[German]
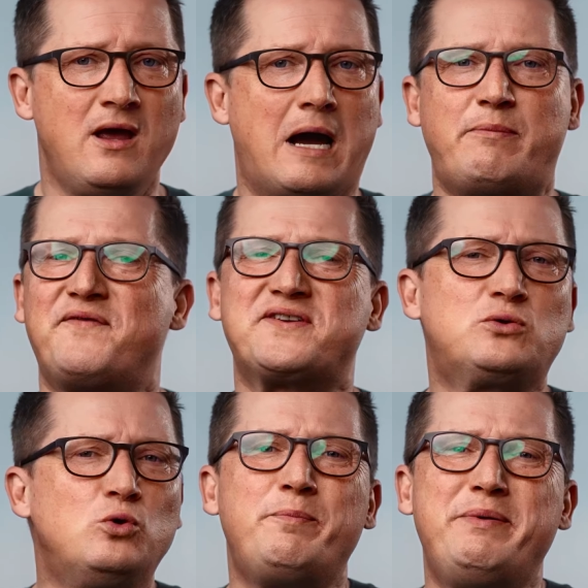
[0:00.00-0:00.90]
Aber
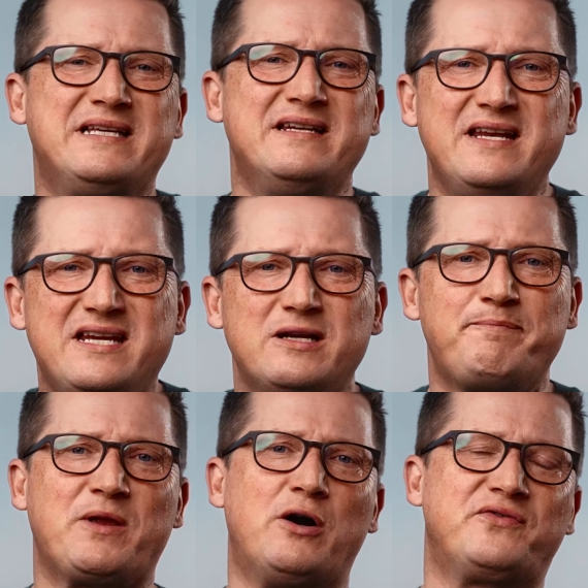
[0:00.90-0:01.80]
versuch bitte nicht
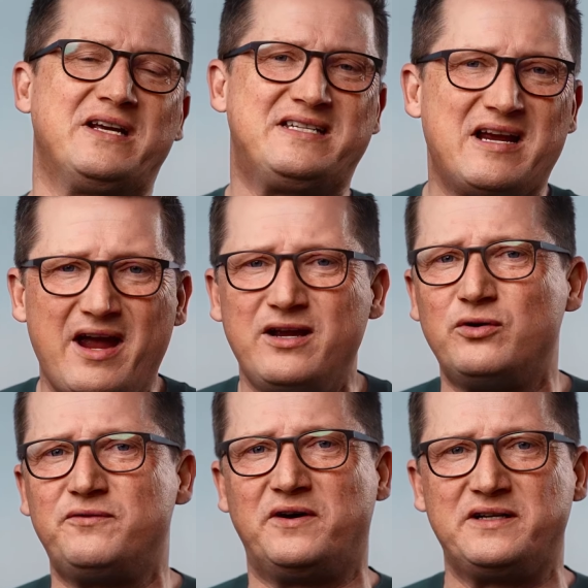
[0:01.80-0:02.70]
auf Gedeih
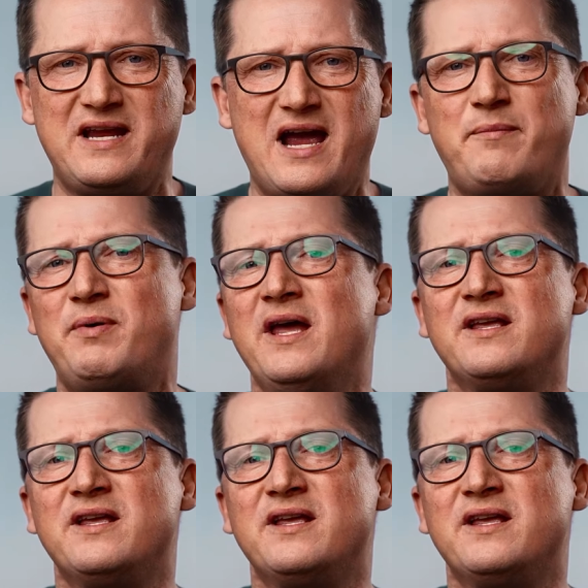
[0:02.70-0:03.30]
und Verderb